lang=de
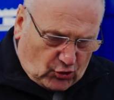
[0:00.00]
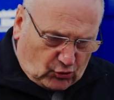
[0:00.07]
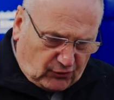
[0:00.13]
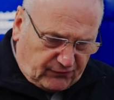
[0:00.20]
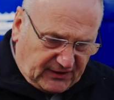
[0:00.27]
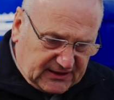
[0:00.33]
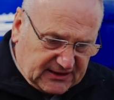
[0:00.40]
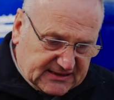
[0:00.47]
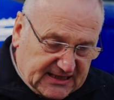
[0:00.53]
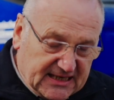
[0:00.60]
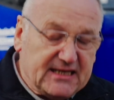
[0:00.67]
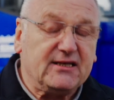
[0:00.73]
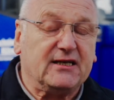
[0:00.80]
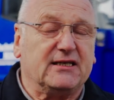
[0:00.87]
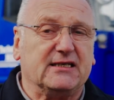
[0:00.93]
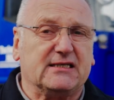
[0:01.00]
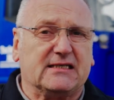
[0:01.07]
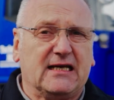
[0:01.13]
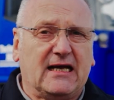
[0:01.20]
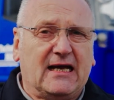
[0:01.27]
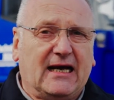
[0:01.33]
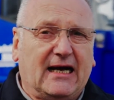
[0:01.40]
Und wenn das Hindernis
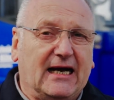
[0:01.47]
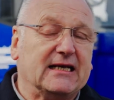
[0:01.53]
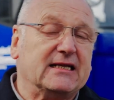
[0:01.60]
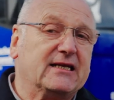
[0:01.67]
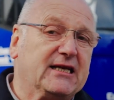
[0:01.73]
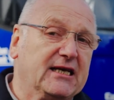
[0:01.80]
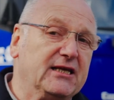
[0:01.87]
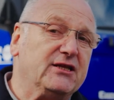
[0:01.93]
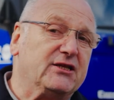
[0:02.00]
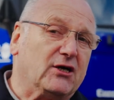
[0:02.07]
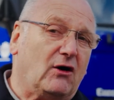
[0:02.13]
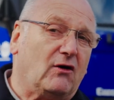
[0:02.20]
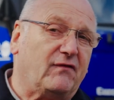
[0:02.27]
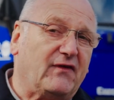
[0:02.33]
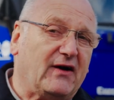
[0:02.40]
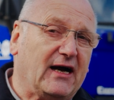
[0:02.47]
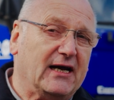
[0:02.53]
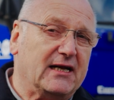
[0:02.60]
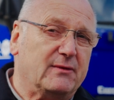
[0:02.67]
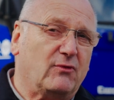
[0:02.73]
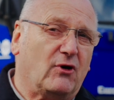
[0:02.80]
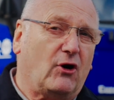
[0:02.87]
ein Kind auf
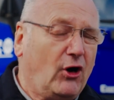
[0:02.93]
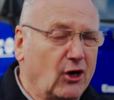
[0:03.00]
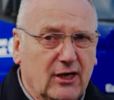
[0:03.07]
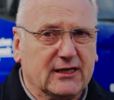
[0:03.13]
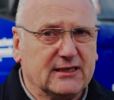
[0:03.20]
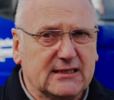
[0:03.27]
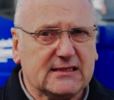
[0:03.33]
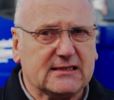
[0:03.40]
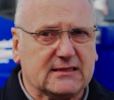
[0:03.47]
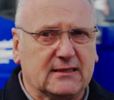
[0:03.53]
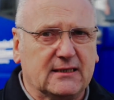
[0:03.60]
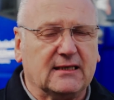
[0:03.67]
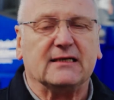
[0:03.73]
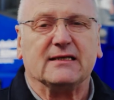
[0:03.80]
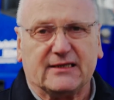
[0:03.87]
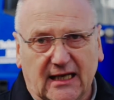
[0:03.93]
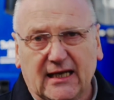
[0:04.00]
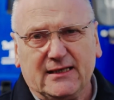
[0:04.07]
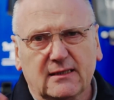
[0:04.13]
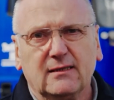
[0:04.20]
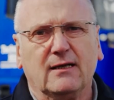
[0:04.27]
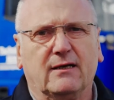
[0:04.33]
einem Roller ist,
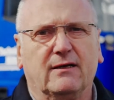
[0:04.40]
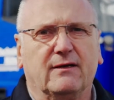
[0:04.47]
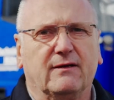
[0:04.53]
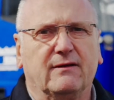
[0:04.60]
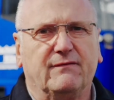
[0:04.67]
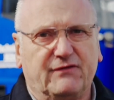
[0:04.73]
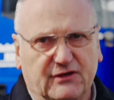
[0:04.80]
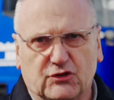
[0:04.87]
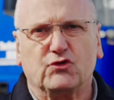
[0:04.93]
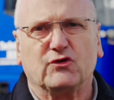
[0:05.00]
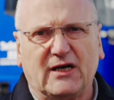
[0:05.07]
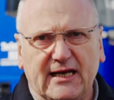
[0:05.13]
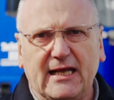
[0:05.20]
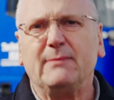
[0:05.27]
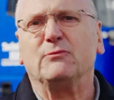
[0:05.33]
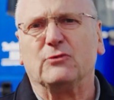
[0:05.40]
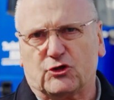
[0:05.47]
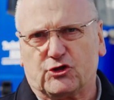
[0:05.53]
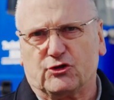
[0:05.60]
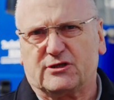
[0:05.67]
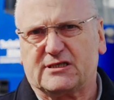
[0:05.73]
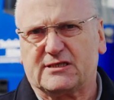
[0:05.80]
dann wird sogar Leben
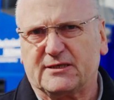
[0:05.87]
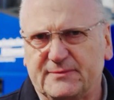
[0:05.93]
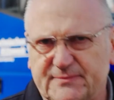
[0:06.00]
geschützt.